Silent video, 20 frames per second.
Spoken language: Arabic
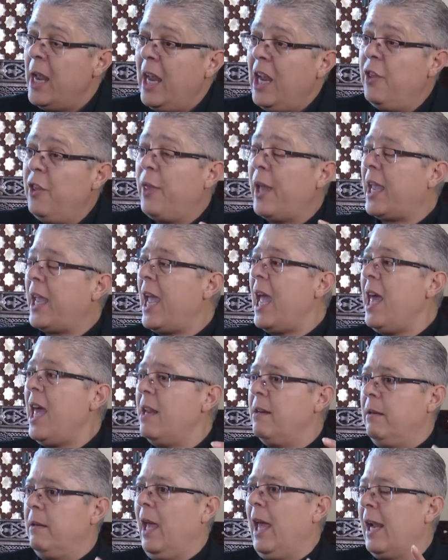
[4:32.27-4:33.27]
إذا
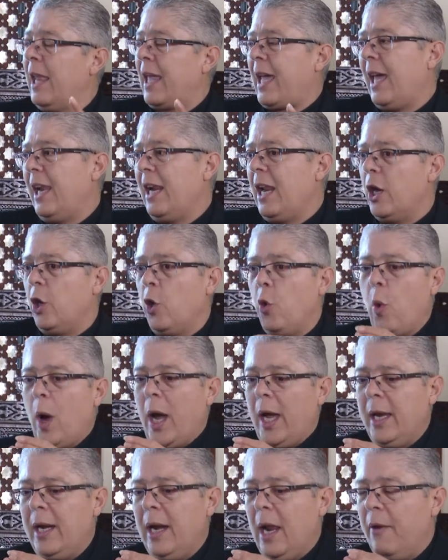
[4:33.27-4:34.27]
كان الخلل هو
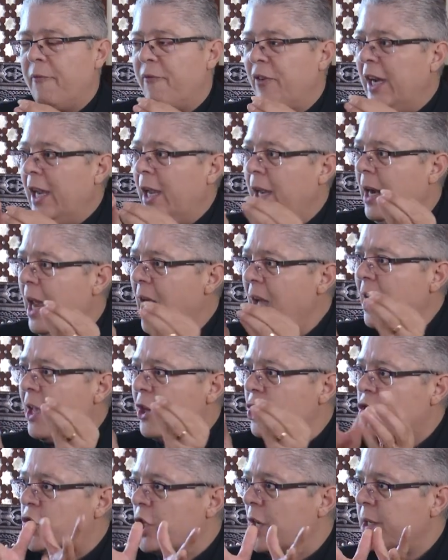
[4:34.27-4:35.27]
في العلاقة
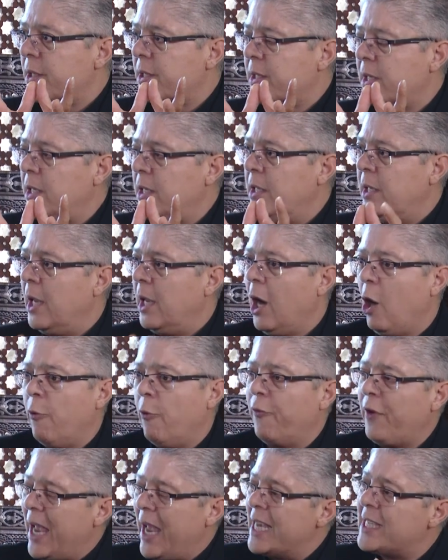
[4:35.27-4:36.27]
الشخصية أو
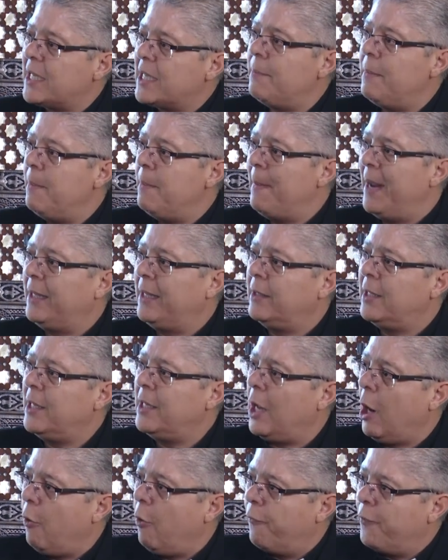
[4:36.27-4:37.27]
في أزمة
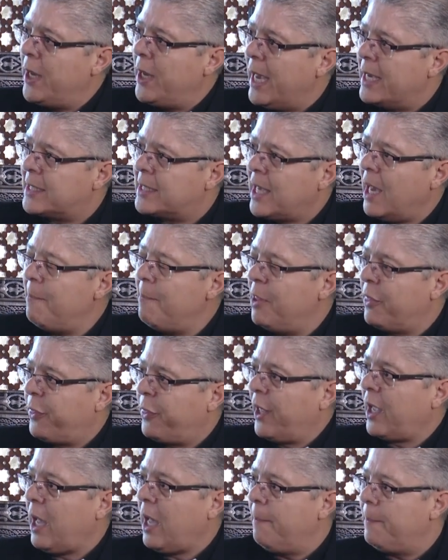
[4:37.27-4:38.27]
مادية أو في أزمة
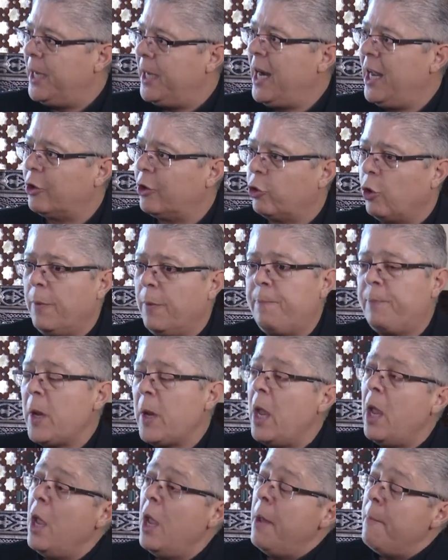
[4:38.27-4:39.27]
ثقة بيناتهم نعم.
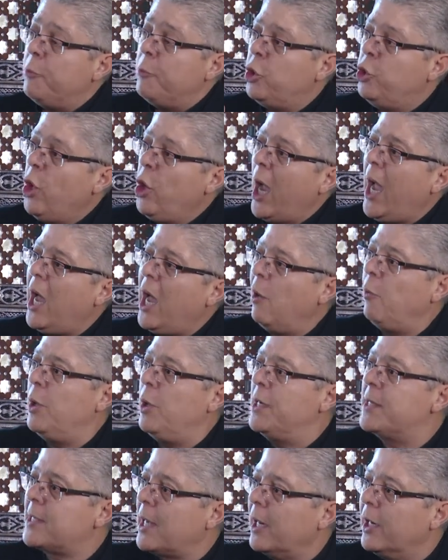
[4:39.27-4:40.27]
بده يحاول
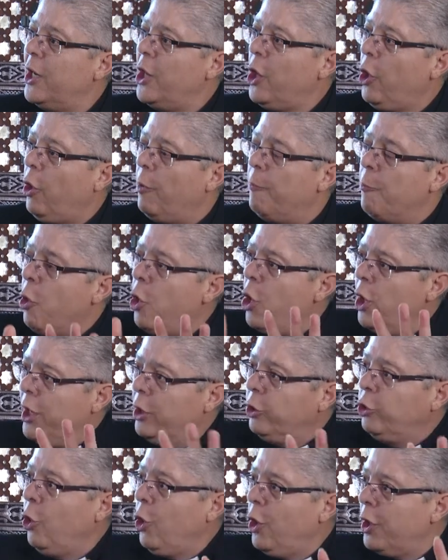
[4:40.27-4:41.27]
يصلحهم هنا
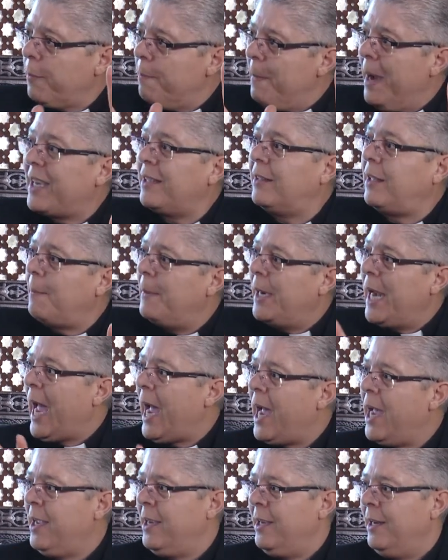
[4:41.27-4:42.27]
دور مكتب
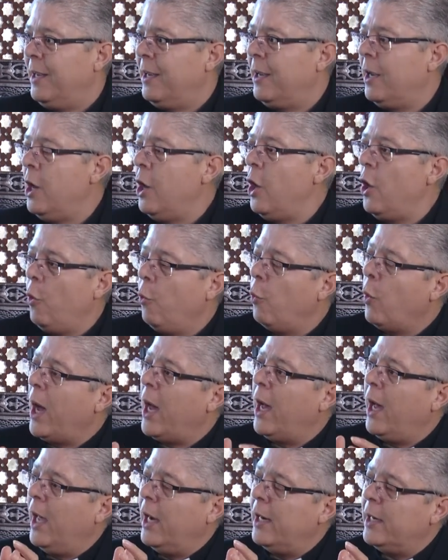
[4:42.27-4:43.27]
العائلة نعم.
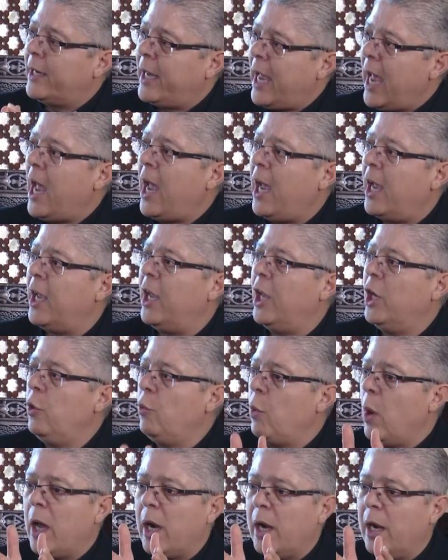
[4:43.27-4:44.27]
والكاهن
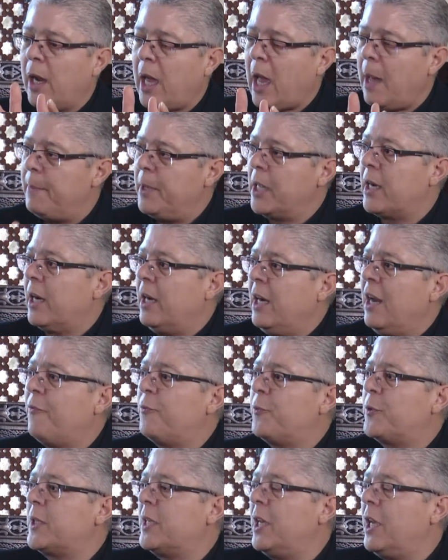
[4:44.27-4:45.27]
والخبير
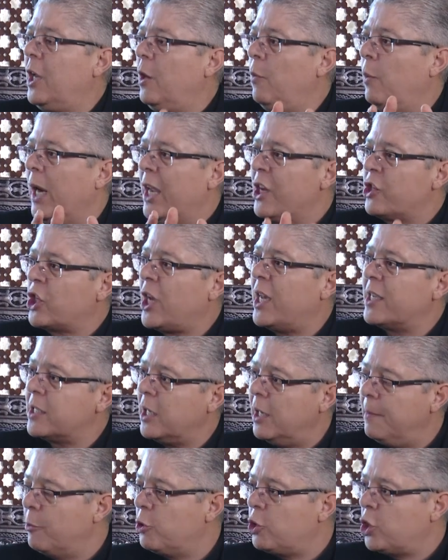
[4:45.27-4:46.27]
النفسي والأشخاص
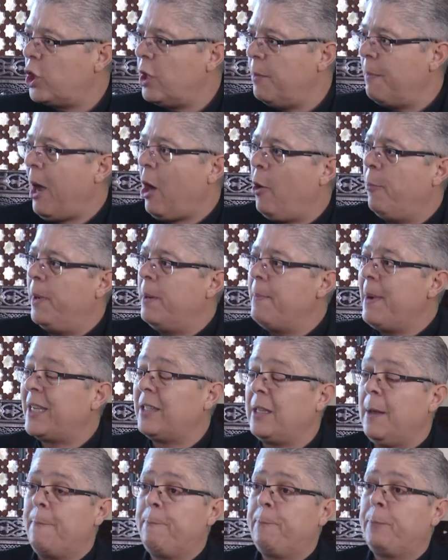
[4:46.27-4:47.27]
الموجودين معه
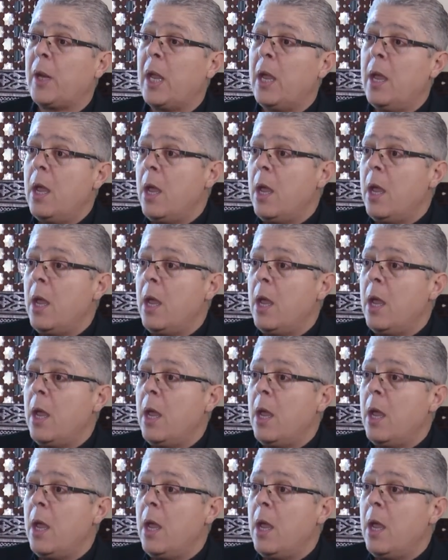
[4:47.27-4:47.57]
بالمكتب نعم.